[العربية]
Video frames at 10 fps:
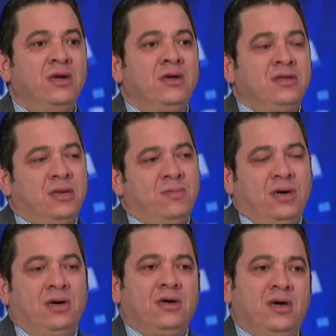تم
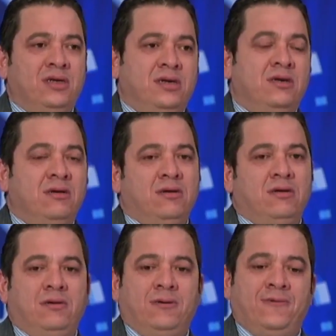يعني
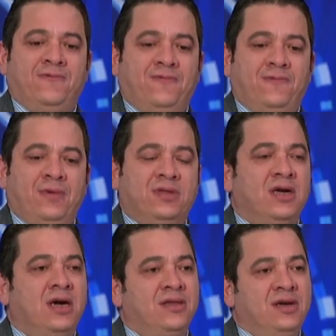
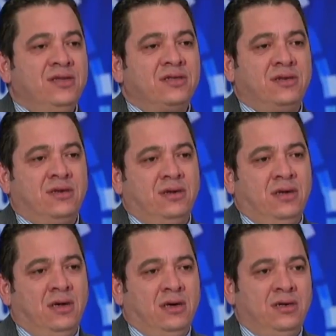اتخاذ عده
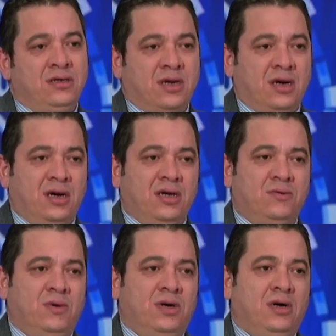اجراءات
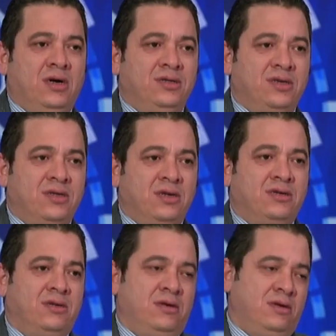وعده
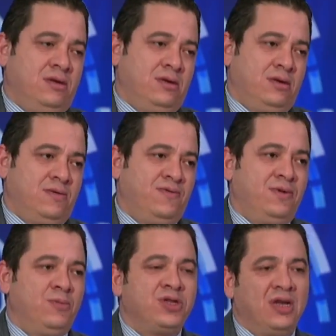
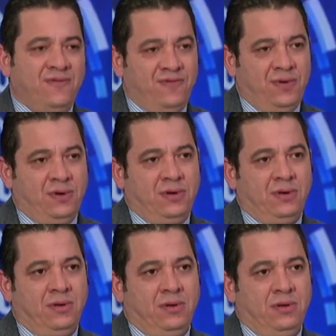في مختلف
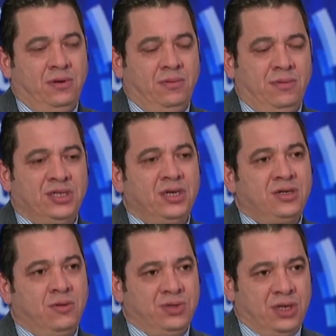
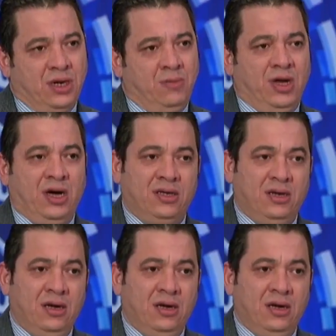مجالس الوزراء المنعقده